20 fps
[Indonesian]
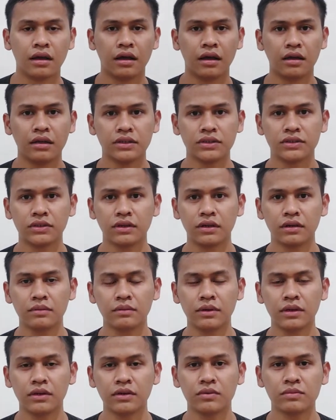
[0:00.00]

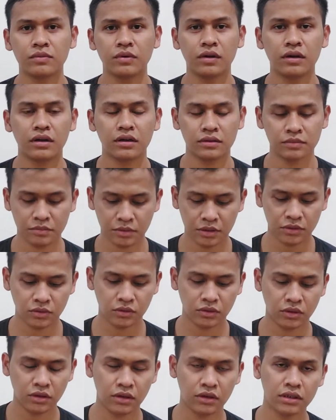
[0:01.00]
Assalamualaikum
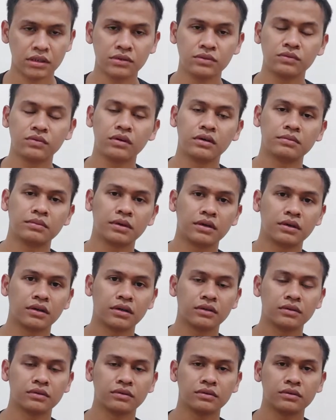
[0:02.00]
warahmatullahi
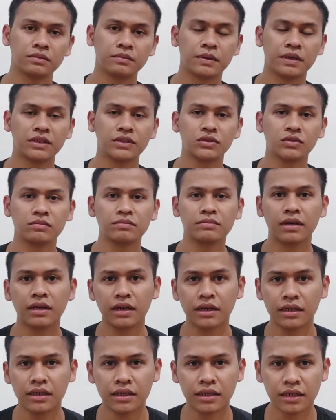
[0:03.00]
wabarakatuh Berjumpa
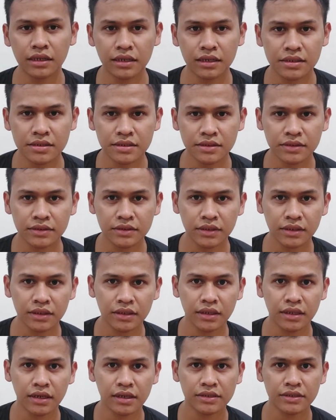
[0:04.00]
lagi dengan
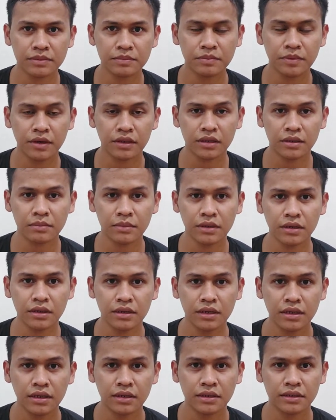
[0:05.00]
saya Nasim Pertama
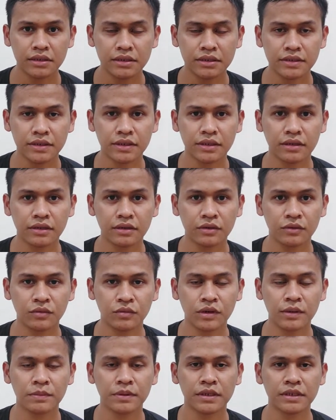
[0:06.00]
di channel
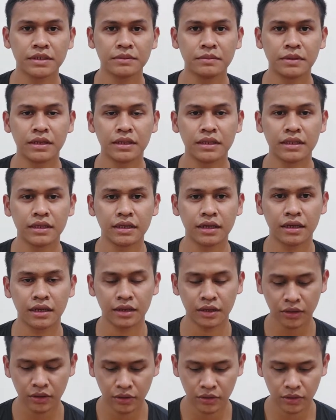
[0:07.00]
WP93
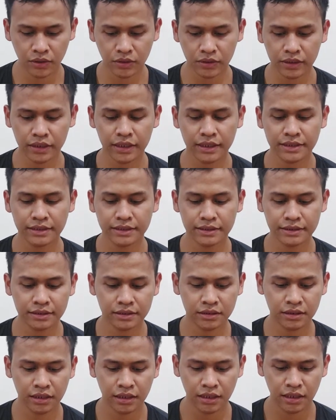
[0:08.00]
Oke
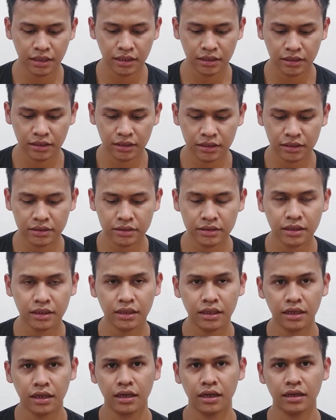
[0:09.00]
guys Ini
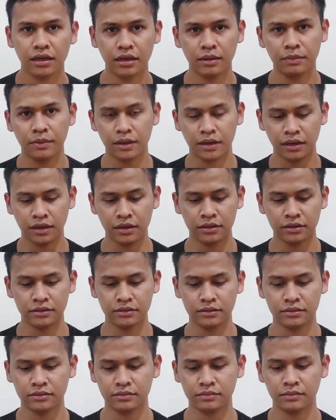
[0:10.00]
saya ada barang
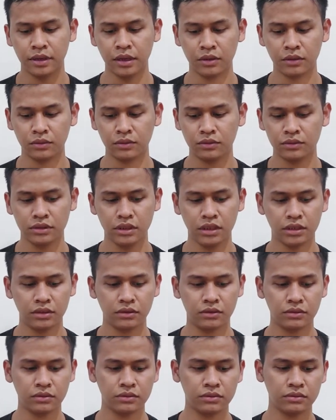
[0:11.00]
baru
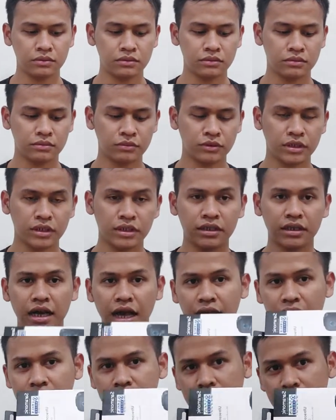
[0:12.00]
yaitu Mungkin
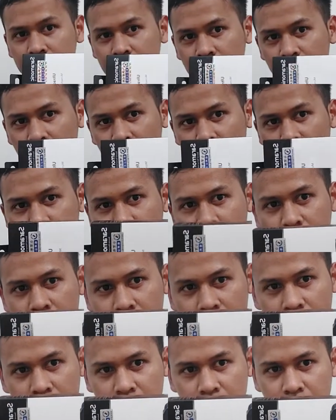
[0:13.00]
gak asing ya
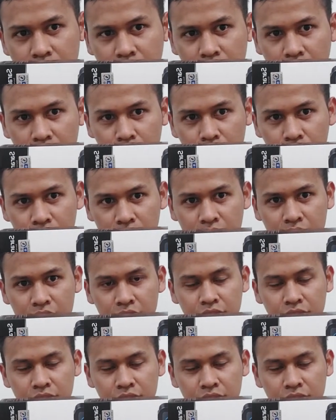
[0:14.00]
namanya Saramonic